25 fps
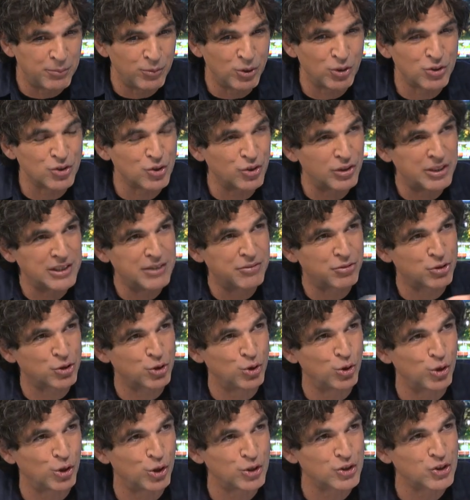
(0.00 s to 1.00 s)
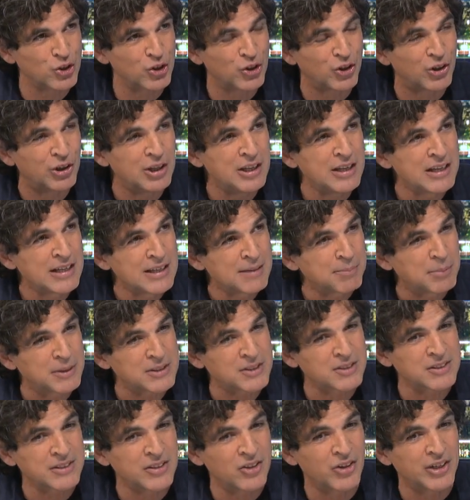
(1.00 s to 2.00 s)
dans ce livre, je le ressors, parce
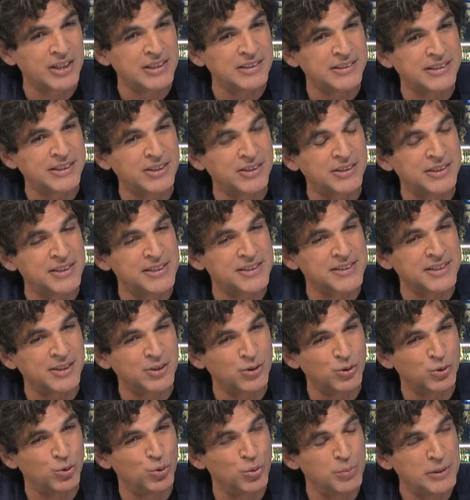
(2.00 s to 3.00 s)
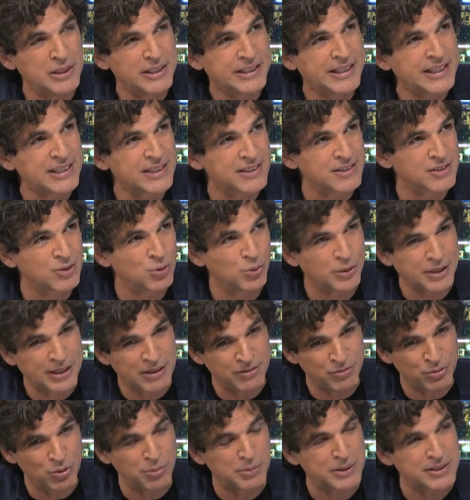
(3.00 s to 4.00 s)
que c'est en réalité un dessin de 2015, donc
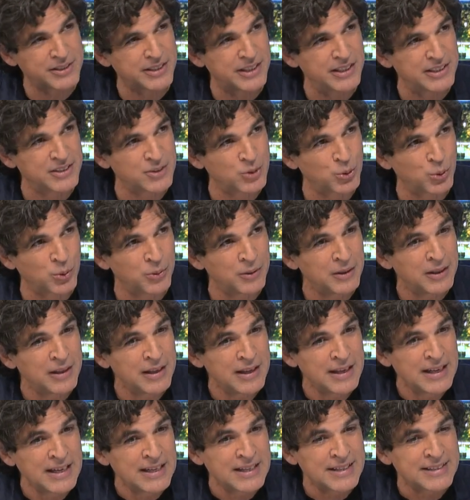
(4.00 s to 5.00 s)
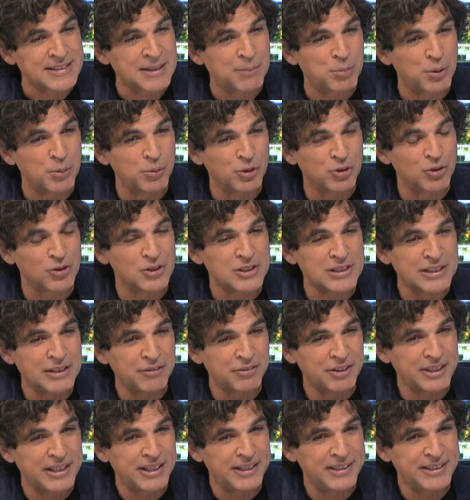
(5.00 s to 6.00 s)
avant ma sélection. Simplement, dans ce
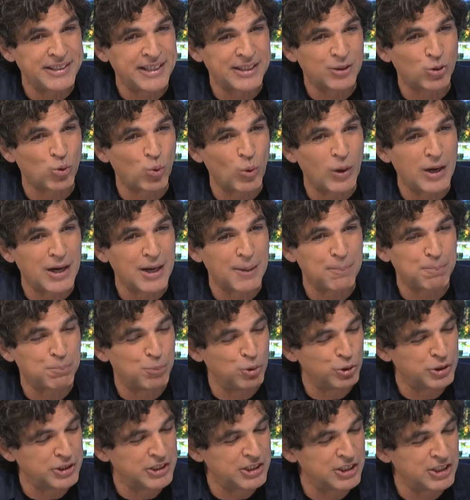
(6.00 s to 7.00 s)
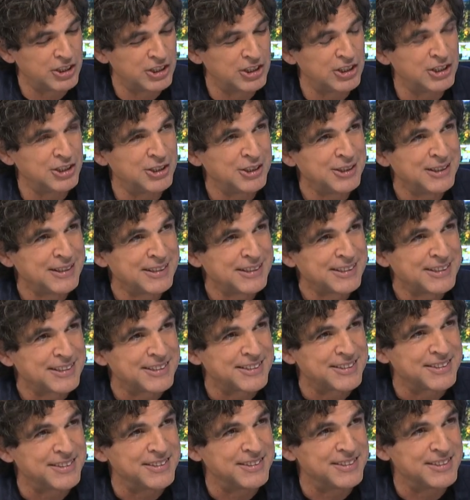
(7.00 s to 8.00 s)
livre, il y a, trois petits
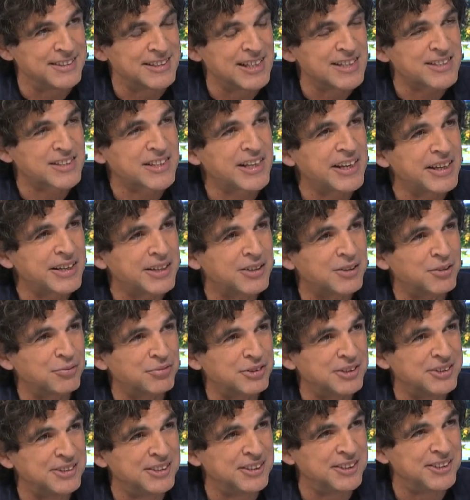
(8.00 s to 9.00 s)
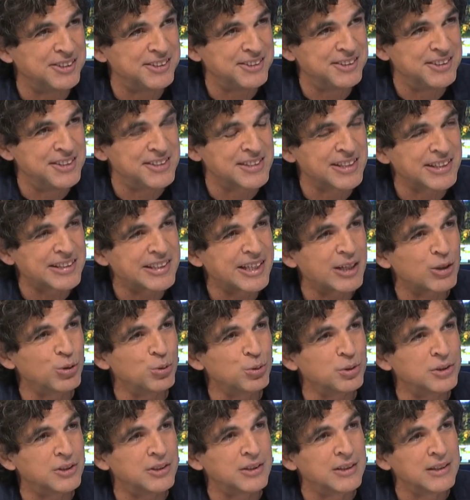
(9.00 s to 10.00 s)
euh, inserts, en fait, des,
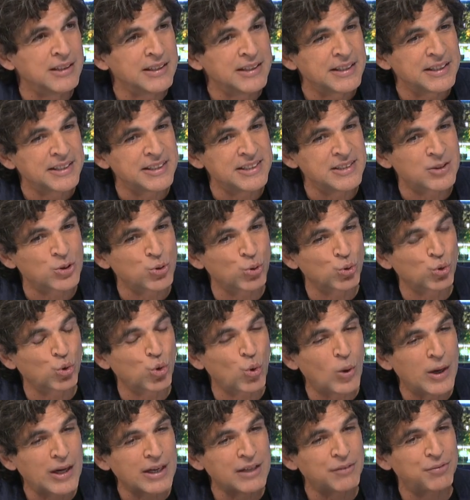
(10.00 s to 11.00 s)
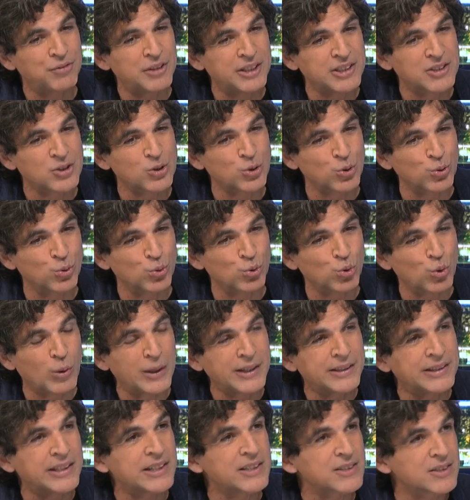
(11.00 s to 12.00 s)
interludes, qui sont trois réflexions, trois
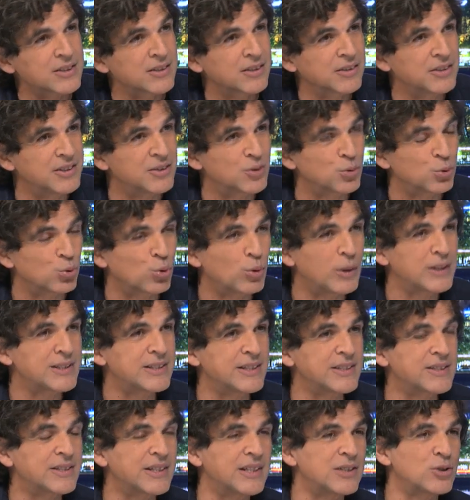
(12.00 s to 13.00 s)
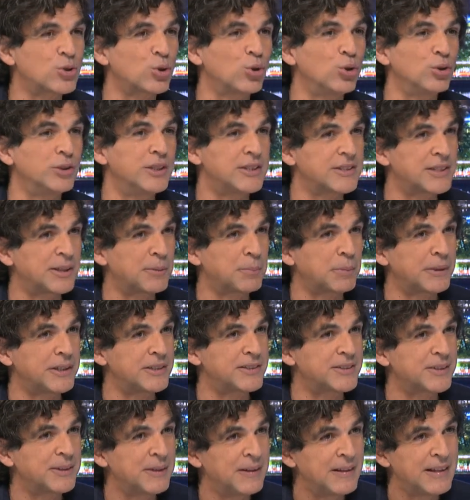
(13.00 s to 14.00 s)
textes, qui sont trois essais sur le dessin de presse.